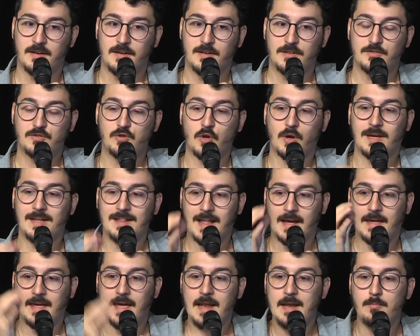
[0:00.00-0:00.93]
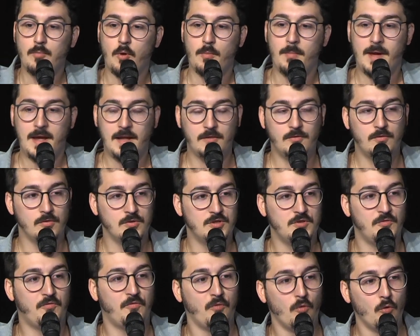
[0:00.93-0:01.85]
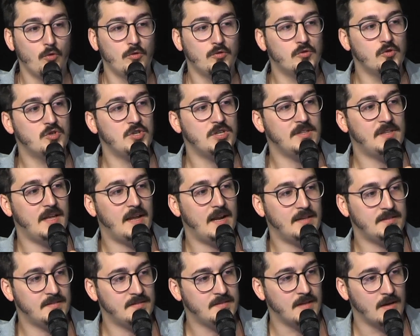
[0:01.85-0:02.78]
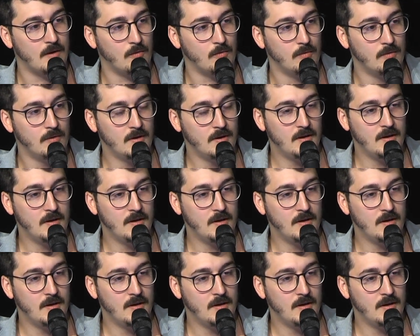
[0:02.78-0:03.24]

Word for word: Só que naquele momento de fluxo de interação,